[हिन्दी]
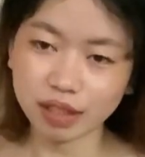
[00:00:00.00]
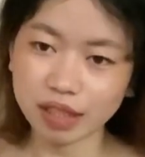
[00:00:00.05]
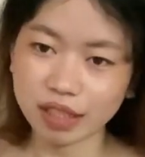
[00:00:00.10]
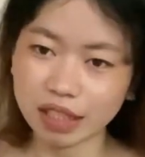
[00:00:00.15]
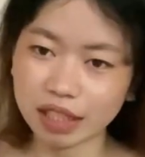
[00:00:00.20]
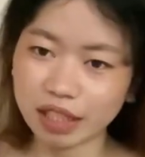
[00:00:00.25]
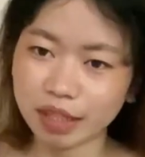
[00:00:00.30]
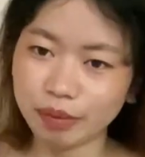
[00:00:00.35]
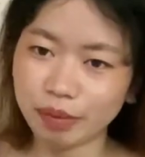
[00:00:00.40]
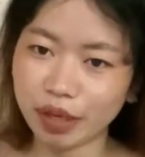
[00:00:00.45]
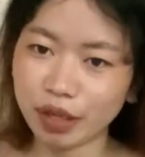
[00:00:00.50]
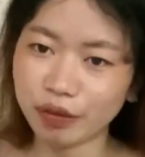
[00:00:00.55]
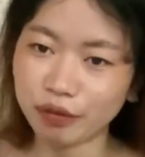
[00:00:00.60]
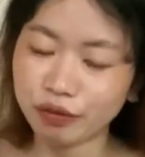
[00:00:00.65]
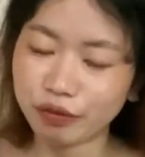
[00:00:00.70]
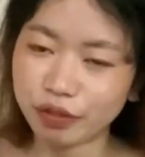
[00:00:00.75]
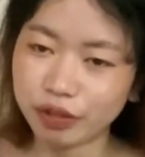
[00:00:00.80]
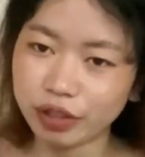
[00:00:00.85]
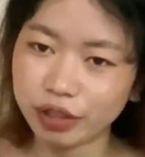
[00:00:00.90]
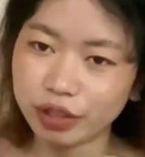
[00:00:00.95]
स्लिम एंड
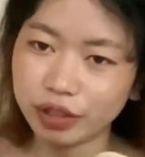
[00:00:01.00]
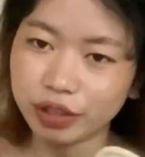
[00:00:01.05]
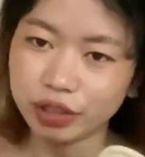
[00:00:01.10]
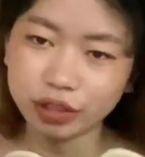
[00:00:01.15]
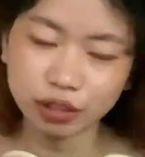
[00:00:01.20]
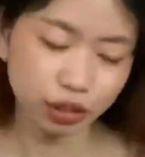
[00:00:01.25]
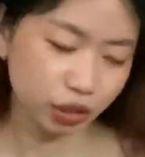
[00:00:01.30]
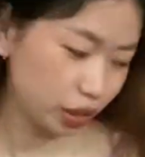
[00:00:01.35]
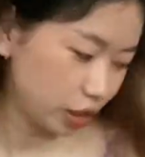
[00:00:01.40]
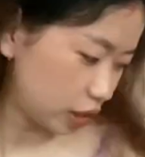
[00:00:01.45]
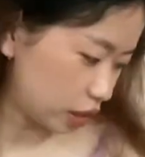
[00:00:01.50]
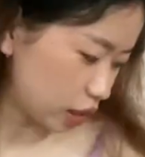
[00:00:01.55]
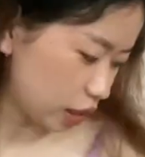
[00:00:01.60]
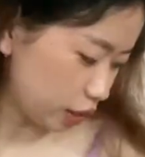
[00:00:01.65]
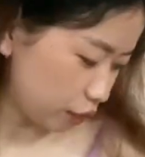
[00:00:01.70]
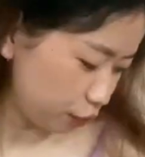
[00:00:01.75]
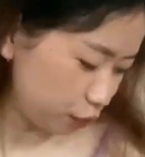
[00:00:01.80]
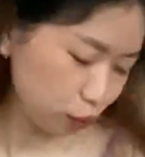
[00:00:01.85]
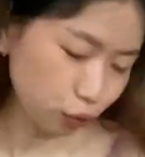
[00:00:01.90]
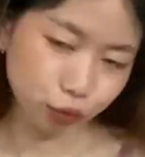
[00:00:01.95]
फेयर
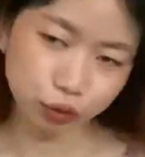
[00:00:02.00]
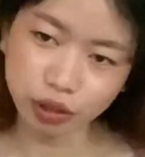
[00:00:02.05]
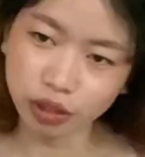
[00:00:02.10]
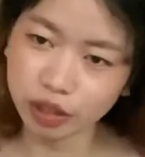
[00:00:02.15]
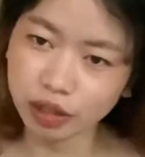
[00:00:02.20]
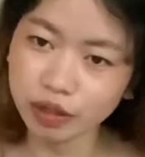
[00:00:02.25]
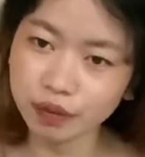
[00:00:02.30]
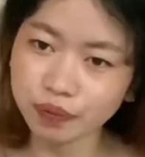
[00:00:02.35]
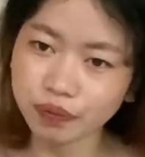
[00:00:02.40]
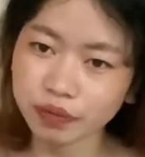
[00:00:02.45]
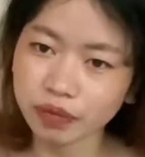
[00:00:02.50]
जिसका फूड है